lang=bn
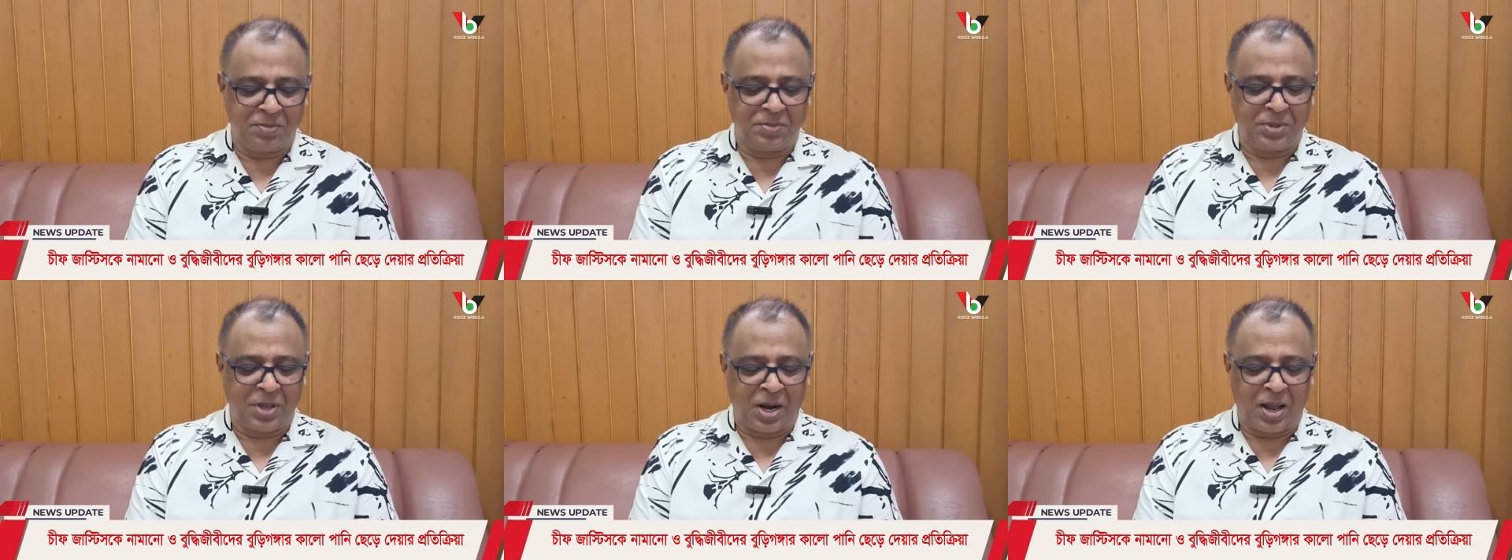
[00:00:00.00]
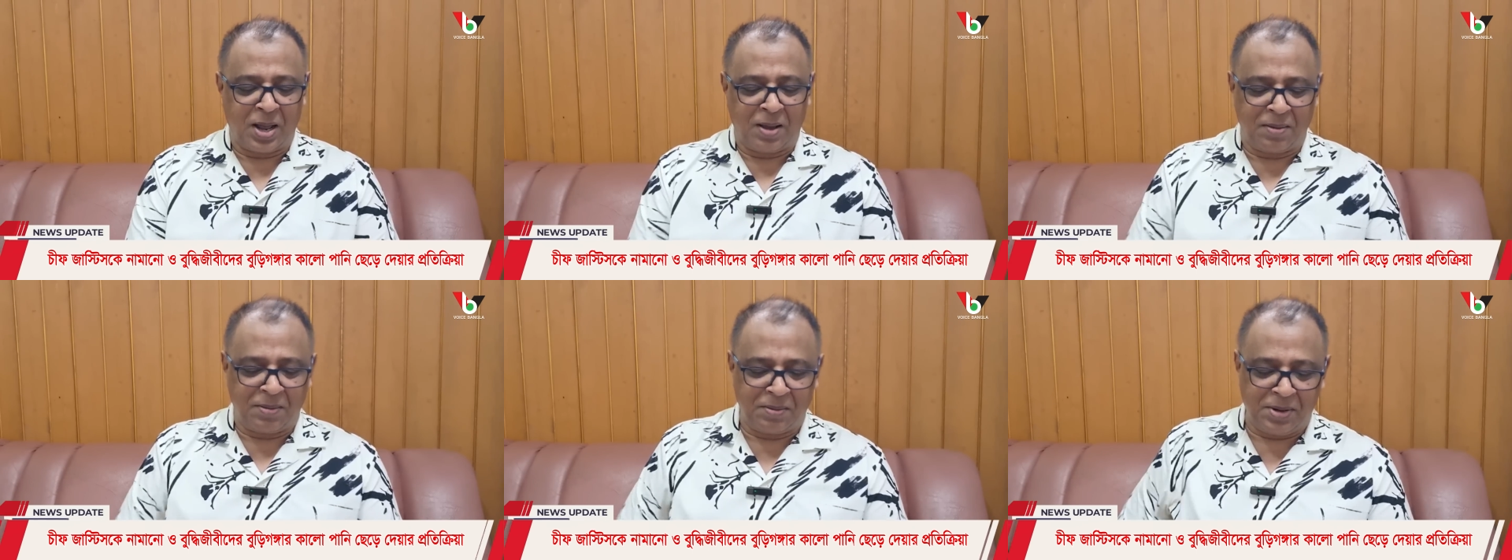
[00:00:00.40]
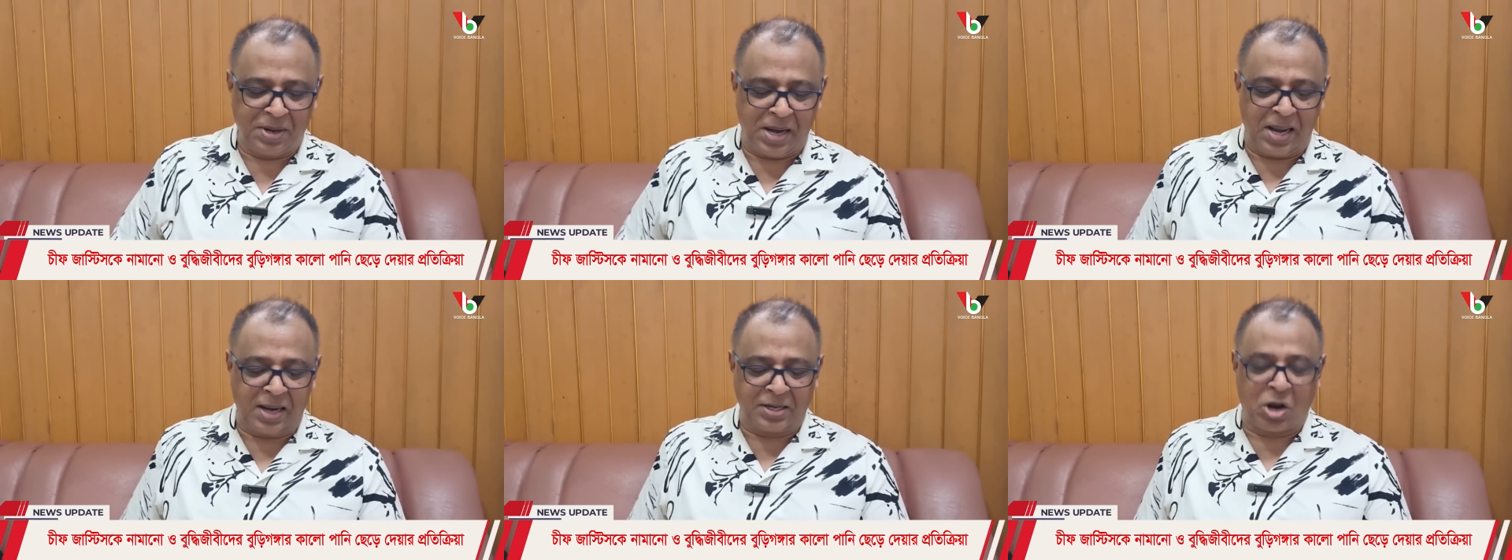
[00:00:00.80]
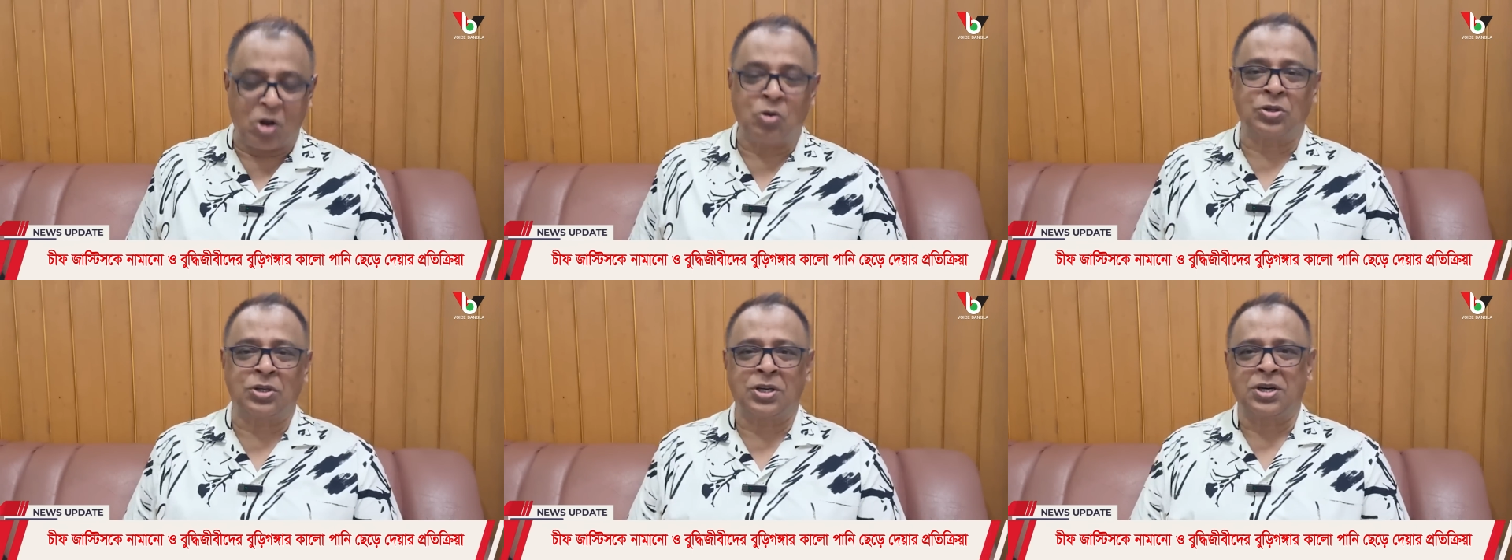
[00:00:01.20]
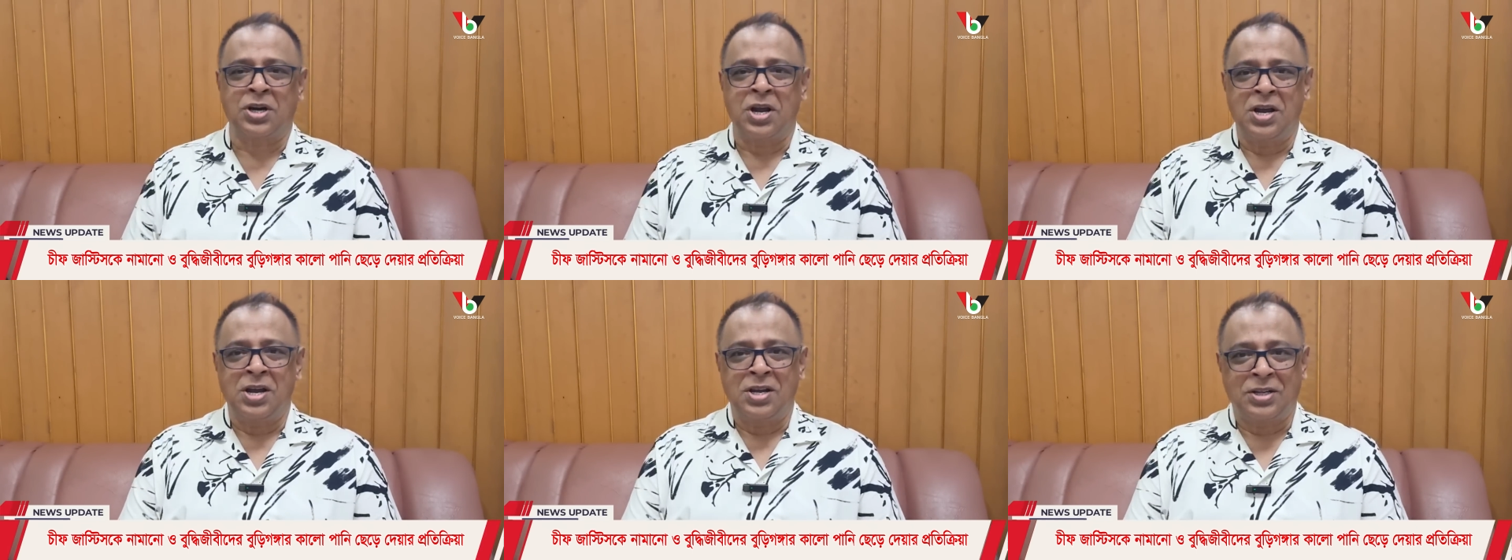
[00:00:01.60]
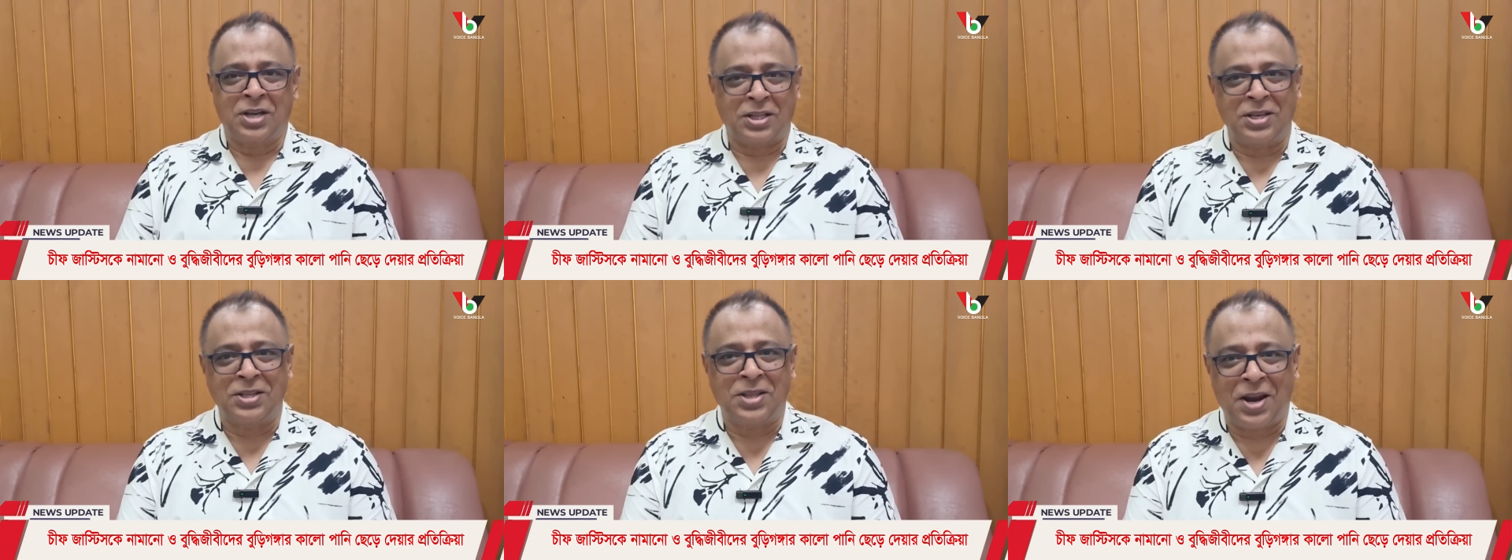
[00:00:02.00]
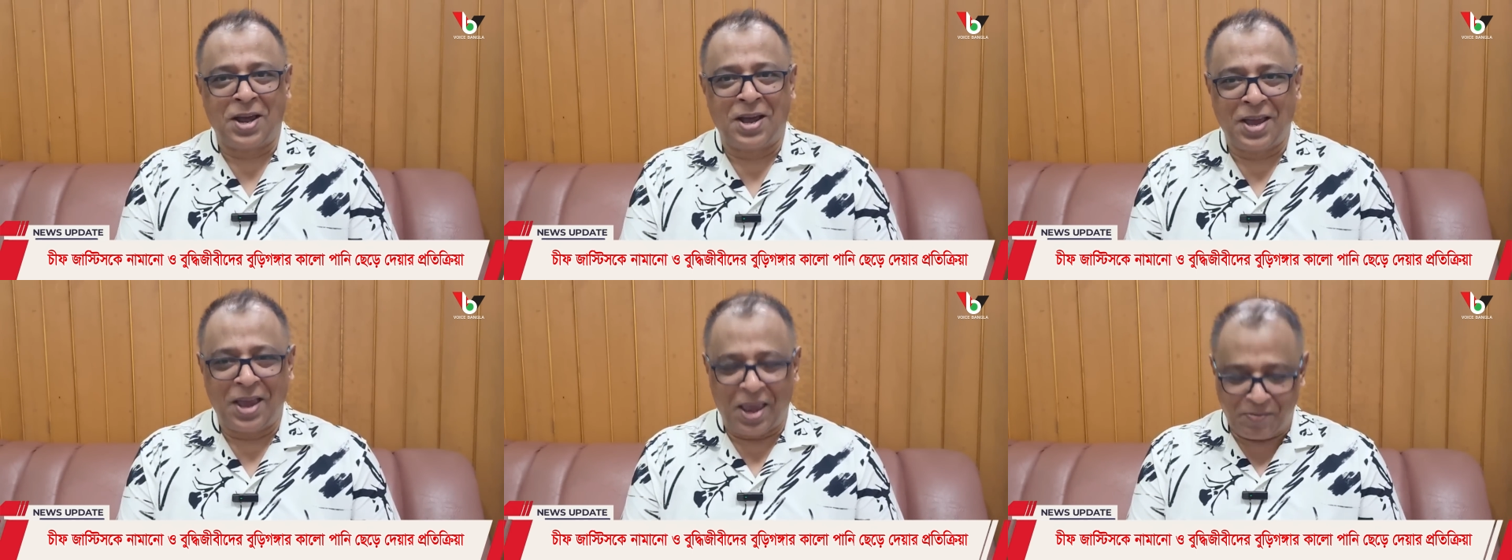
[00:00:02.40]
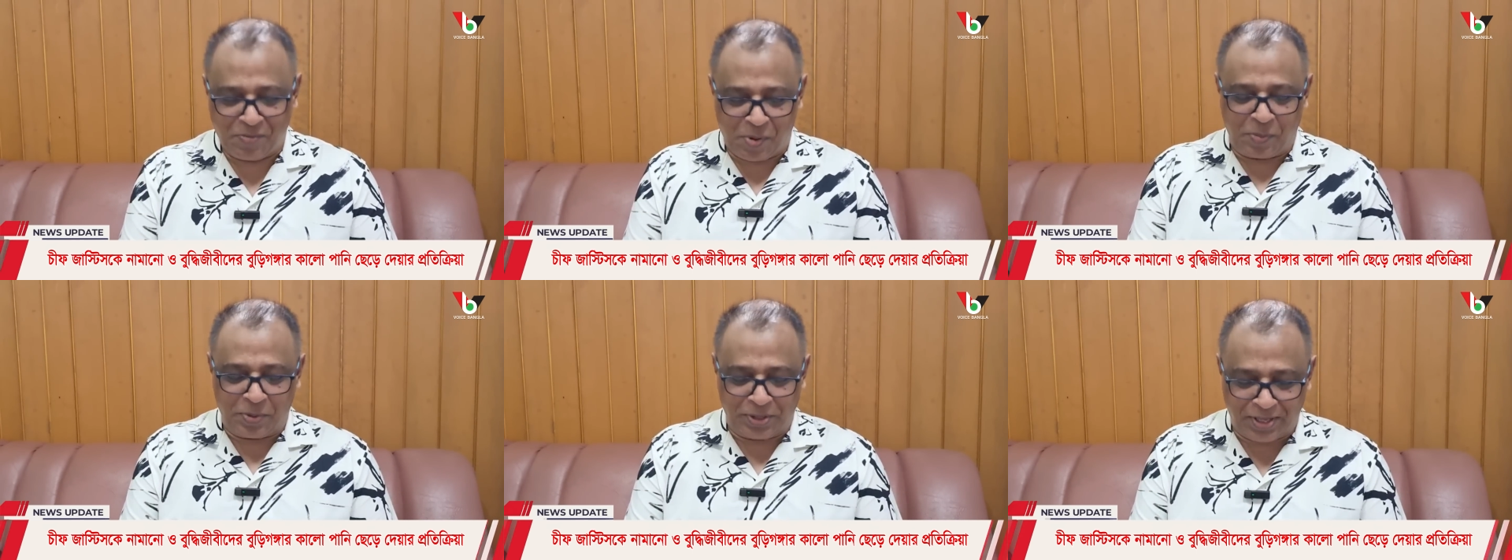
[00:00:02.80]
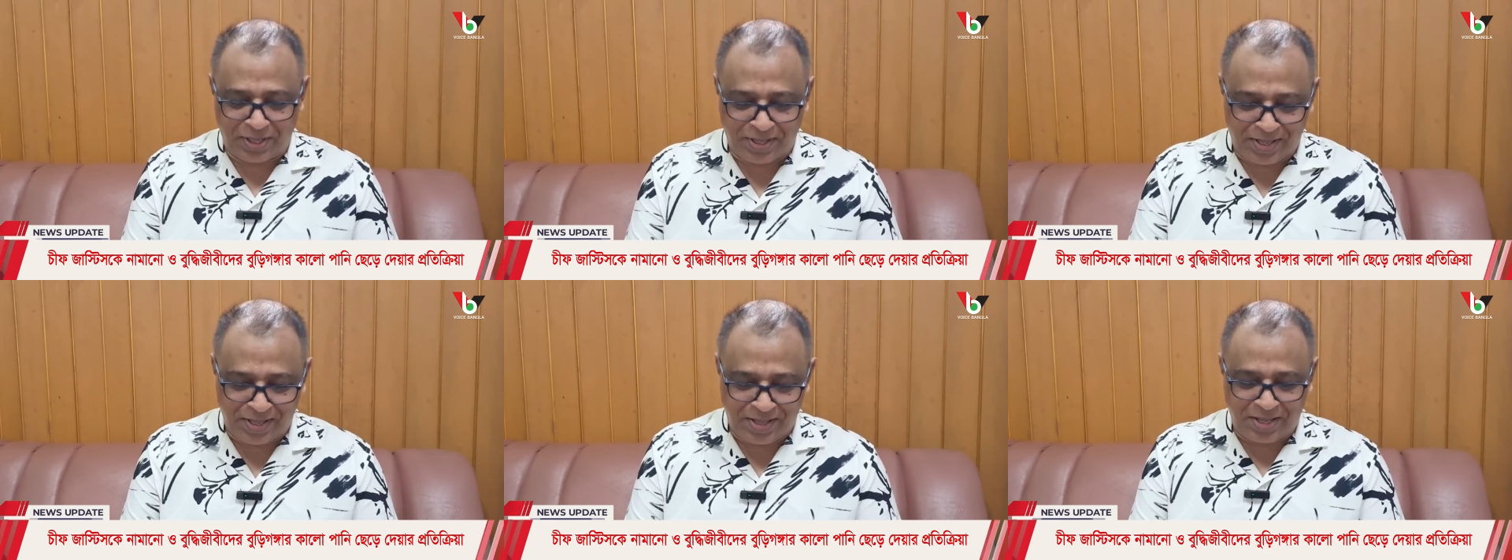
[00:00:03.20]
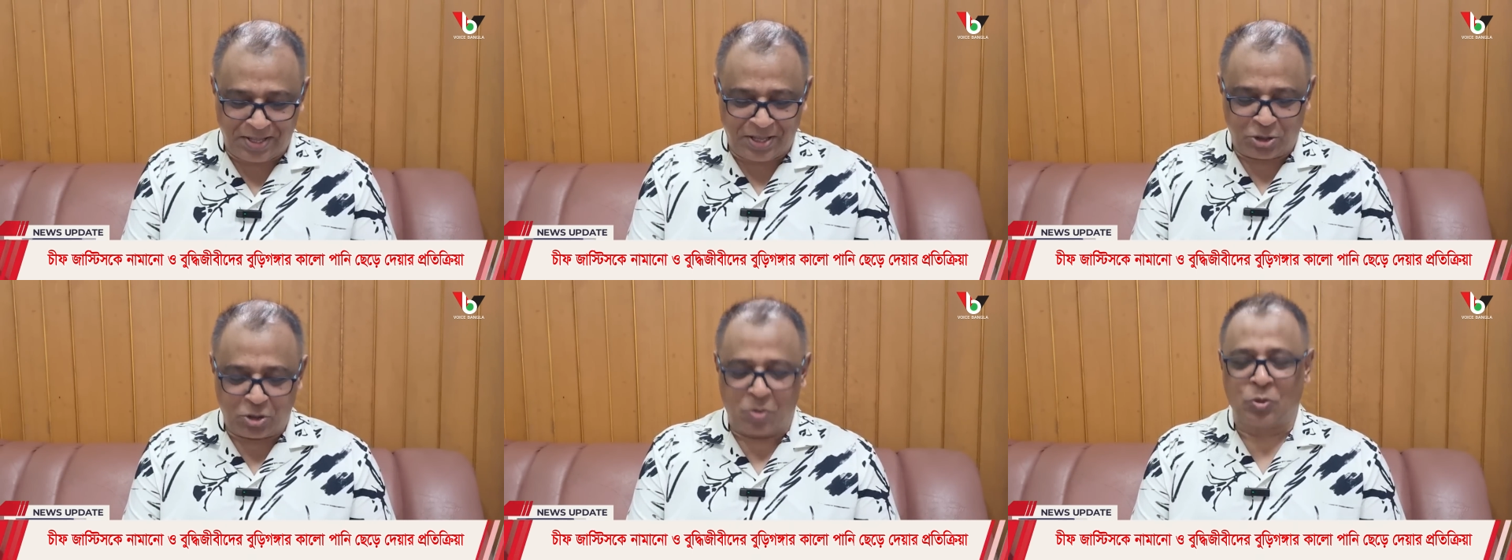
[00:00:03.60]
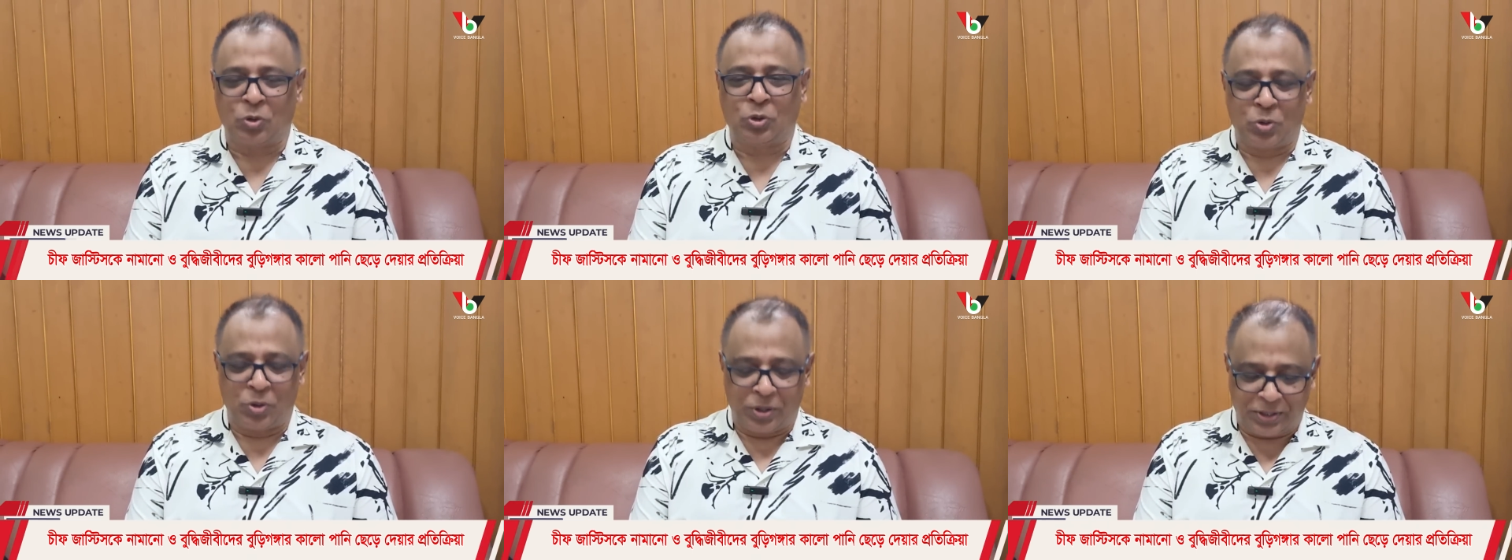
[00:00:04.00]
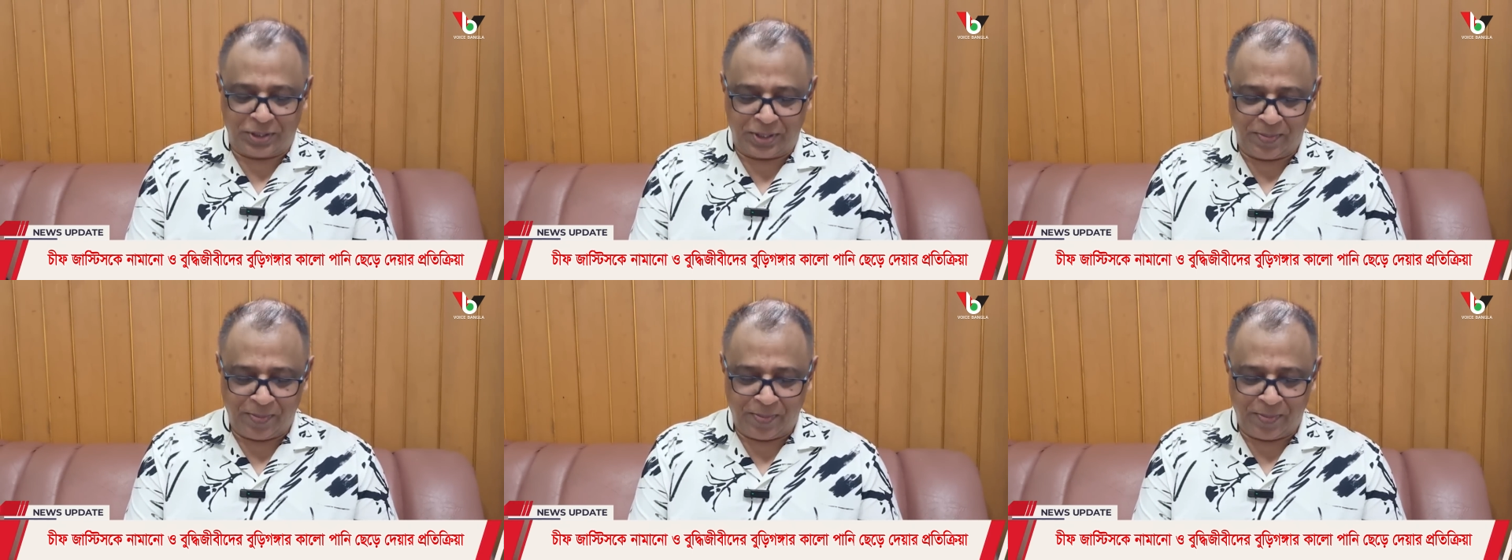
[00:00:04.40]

তারা নিয়ে সাহসের সাথেই তারা এই বিবৃতি দিতে সমর্থ হয়েছে